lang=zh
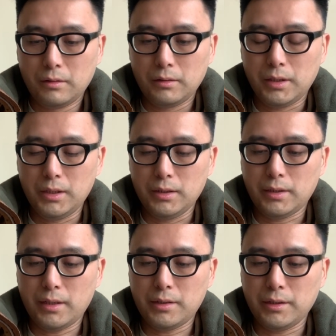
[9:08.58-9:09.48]
第
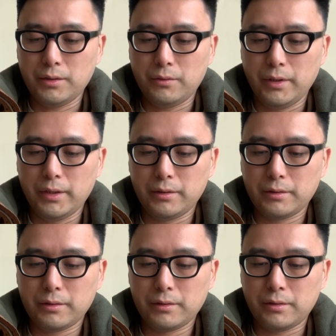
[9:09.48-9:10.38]
三十一回，
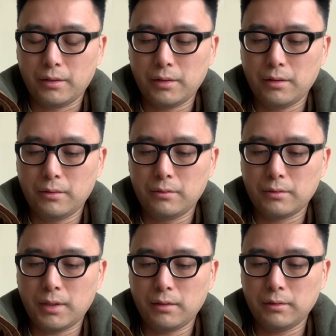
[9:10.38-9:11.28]
曹操
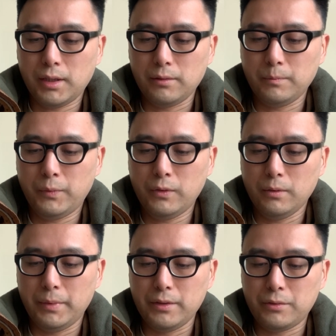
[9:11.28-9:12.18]
仓亭破
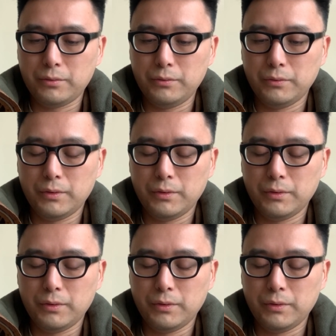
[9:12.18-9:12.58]
本初，